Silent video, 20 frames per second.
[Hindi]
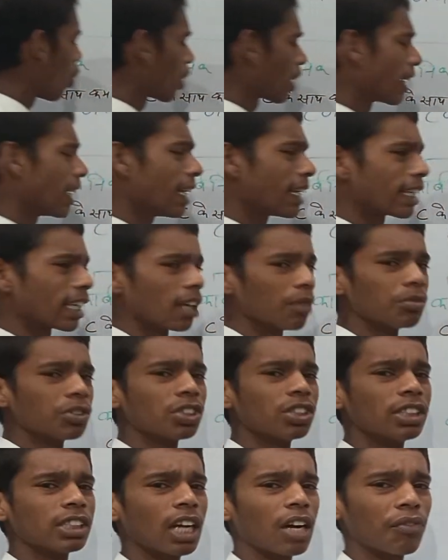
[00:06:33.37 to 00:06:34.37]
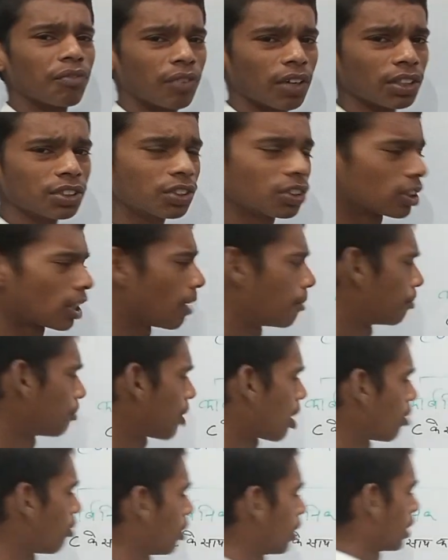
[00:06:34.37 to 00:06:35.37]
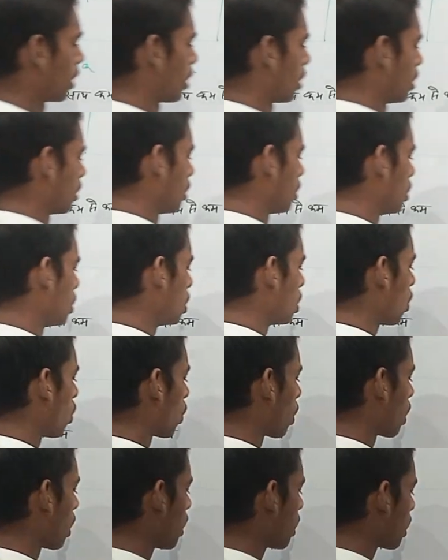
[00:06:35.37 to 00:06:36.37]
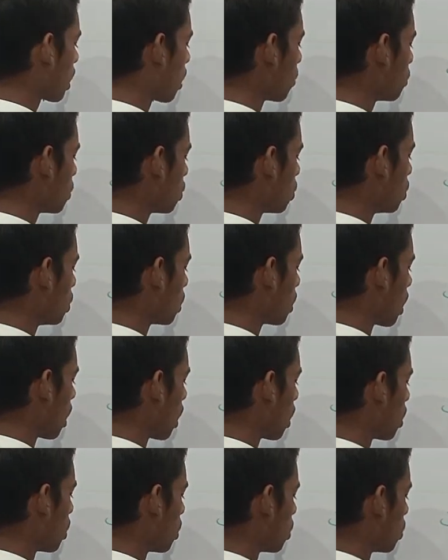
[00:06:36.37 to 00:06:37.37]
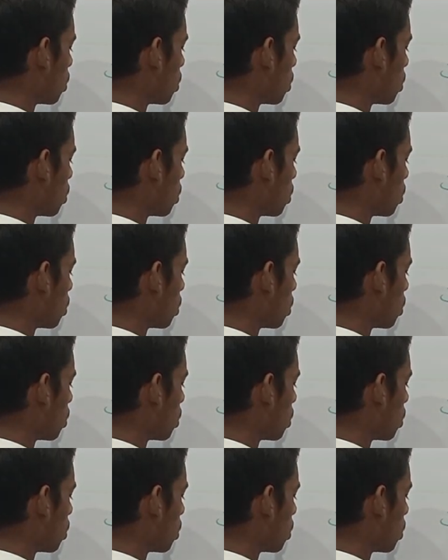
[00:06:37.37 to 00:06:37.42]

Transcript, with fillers: यह ऑर्गेनिक केमिस्ट्री का फर्स्ट कंपाउंड है ये ऑर्गेनिक केमिस्ट्री का